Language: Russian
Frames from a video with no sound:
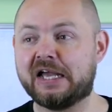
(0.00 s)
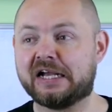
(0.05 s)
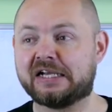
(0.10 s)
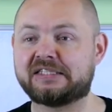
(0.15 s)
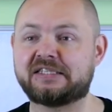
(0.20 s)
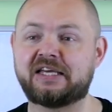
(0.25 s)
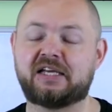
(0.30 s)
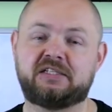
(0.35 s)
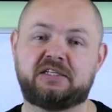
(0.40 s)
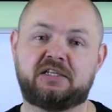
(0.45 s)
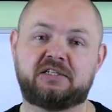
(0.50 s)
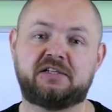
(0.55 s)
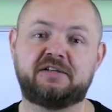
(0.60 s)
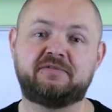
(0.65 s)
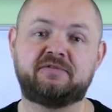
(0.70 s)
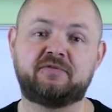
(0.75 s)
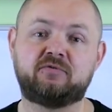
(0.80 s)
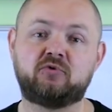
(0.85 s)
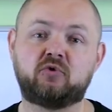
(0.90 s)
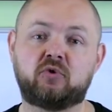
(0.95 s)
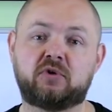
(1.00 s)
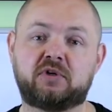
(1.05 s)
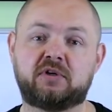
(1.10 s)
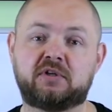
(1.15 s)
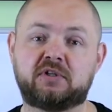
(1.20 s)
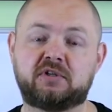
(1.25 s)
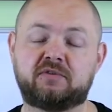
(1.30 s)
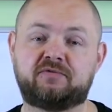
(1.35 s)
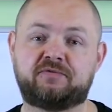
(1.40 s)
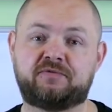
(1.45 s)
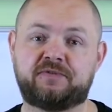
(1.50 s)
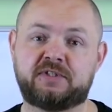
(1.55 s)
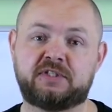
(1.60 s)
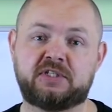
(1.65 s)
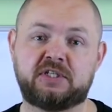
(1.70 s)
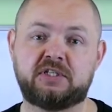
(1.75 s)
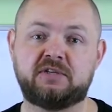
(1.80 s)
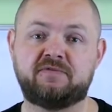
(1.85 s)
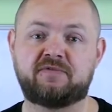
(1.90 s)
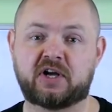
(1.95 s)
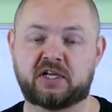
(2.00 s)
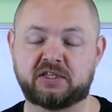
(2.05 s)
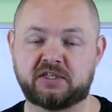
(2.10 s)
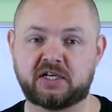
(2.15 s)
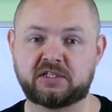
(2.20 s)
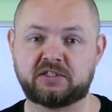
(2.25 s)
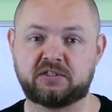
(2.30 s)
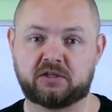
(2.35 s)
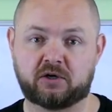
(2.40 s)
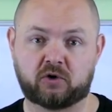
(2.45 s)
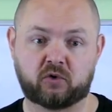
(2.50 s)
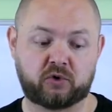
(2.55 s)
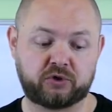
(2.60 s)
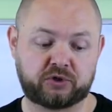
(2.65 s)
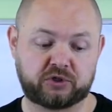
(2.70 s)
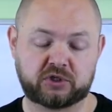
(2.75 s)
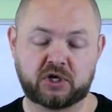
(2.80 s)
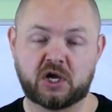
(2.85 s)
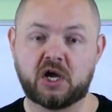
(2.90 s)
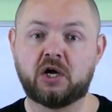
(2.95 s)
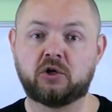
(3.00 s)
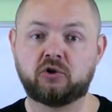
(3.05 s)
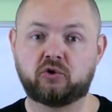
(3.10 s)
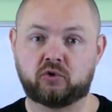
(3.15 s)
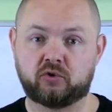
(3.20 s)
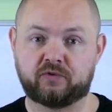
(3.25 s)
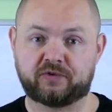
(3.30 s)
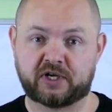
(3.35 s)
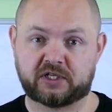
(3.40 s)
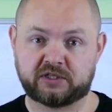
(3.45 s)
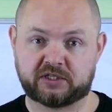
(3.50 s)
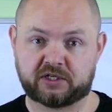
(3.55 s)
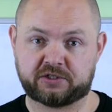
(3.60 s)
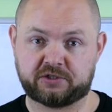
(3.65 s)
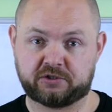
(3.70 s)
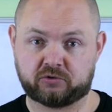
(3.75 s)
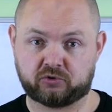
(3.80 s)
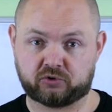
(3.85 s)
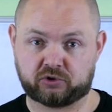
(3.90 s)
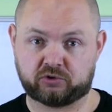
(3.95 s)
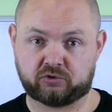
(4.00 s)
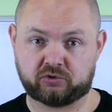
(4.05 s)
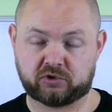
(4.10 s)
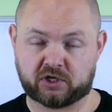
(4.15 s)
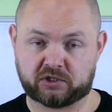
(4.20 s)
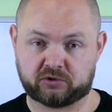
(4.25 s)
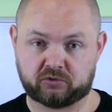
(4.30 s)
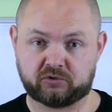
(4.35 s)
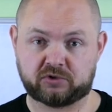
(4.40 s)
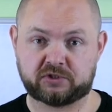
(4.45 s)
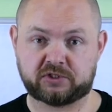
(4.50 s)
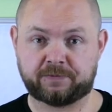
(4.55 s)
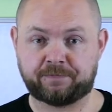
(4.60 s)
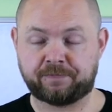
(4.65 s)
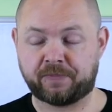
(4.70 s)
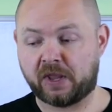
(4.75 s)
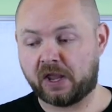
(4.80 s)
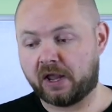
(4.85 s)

Кстати, если вы вдруг э, в сети ВКонтакте находитесь, то ВКонтакте тоже туда относится.